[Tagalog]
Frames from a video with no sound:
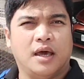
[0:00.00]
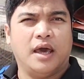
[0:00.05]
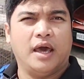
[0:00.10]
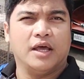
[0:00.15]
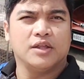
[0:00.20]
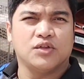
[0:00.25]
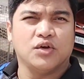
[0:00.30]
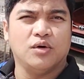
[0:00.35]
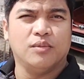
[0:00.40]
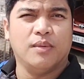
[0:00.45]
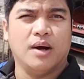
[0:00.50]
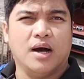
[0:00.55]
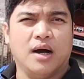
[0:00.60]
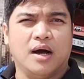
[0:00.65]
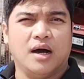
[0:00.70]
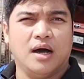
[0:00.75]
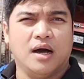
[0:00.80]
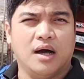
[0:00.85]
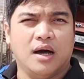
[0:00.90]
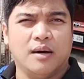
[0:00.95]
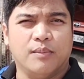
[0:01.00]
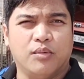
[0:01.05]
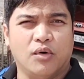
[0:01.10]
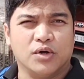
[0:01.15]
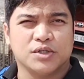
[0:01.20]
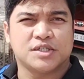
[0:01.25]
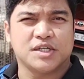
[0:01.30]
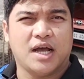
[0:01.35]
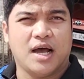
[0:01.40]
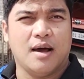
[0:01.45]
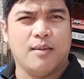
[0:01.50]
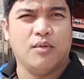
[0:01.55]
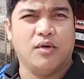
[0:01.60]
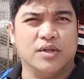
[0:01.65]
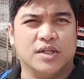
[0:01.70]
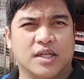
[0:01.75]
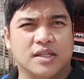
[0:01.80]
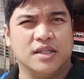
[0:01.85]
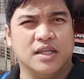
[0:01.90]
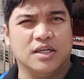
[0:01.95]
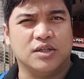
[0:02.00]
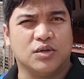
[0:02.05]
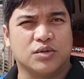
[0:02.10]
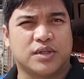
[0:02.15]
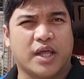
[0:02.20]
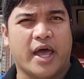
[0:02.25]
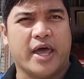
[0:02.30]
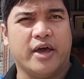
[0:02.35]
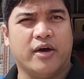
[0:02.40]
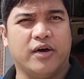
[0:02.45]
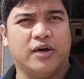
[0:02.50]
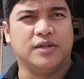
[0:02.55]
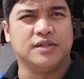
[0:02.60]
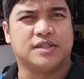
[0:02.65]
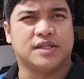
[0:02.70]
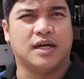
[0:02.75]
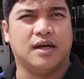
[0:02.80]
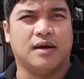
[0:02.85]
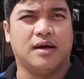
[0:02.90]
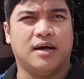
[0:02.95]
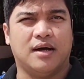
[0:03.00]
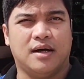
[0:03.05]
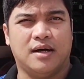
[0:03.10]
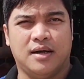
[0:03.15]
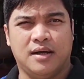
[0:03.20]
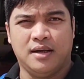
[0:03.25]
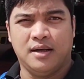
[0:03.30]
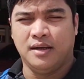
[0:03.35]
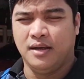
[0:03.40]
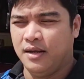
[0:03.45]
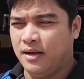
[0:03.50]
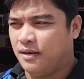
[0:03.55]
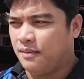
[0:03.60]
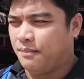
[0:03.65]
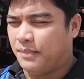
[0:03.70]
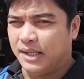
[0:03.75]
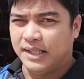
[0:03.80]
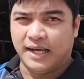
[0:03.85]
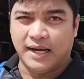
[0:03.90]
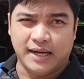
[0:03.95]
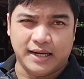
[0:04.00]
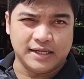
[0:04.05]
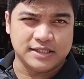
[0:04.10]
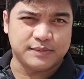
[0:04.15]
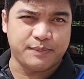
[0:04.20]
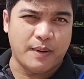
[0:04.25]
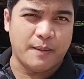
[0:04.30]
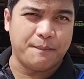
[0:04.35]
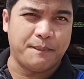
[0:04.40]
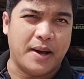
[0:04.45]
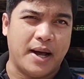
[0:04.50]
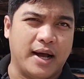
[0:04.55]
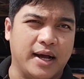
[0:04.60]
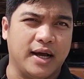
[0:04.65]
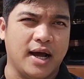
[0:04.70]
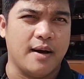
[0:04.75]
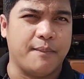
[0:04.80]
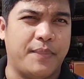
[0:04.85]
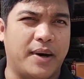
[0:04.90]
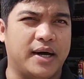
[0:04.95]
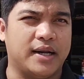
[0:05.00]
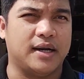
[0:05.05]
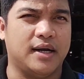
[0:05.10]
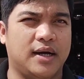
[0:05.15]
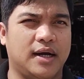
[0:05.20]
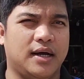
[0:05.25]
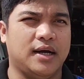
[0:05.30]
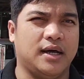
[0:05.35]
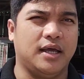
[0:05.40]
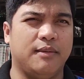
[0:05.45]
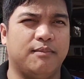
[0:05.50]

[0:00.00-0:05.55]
Eto mga boss amo, nandito tayo ngayon sa Balangkas, Pampanga para